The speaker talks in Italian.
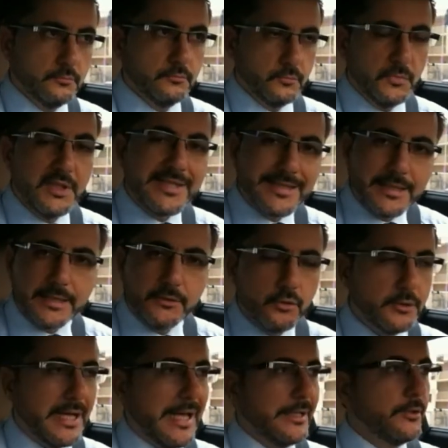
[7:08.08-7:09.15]
un
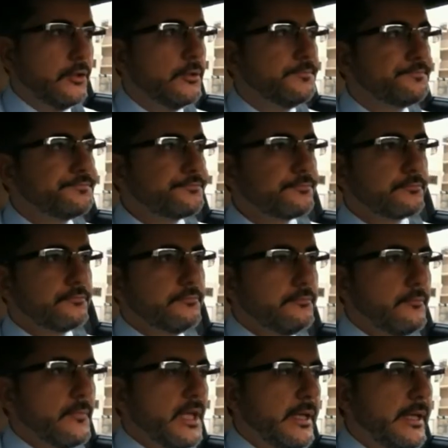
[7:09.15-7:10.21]
discreto danno,
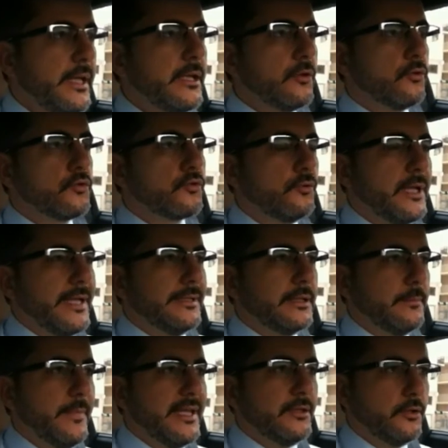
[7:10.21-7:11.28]
il
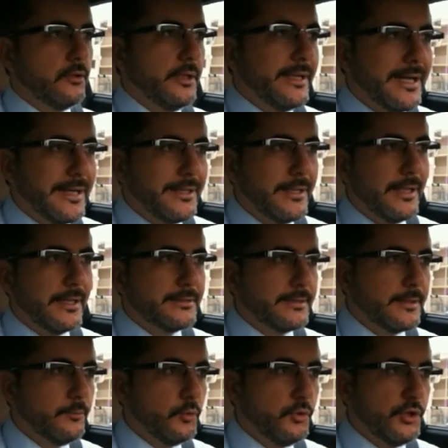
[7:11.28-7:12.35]
consulente medico legale
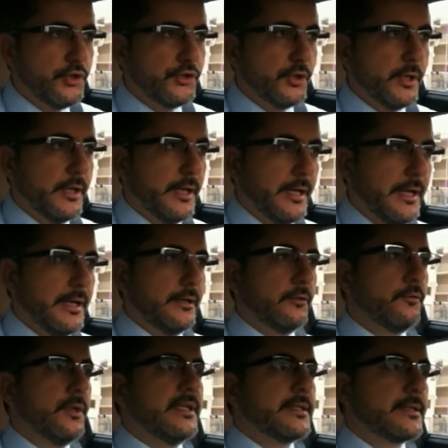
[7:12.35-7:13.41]
attribuisce a,
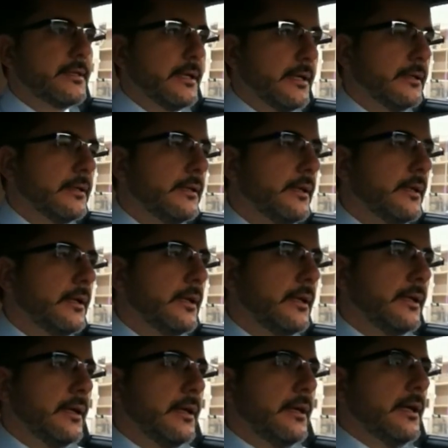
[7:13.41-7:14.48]
questa,
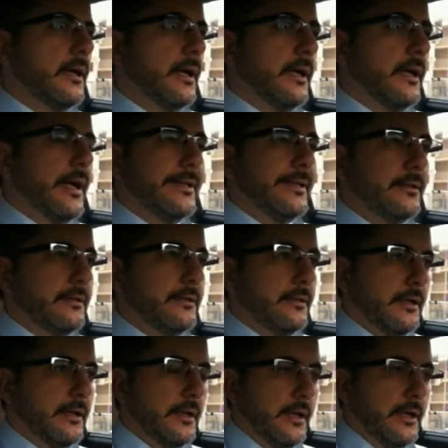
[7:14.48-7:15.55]
a, eh,
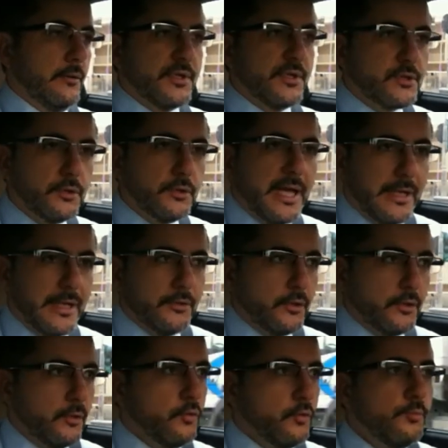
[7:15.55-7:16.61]
a questo
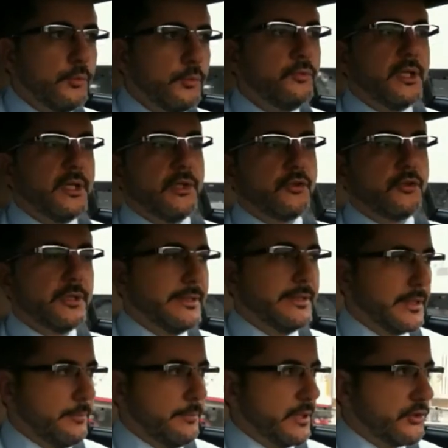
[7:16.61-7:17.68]
danno un punteggio del
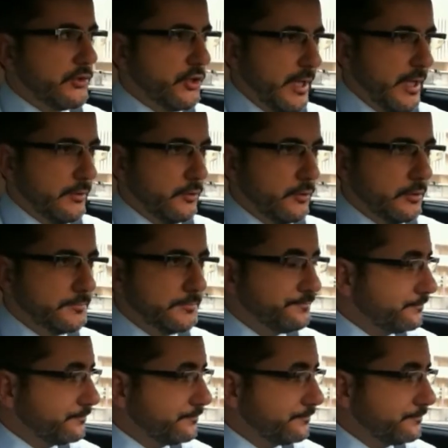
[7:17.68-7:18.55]
3%.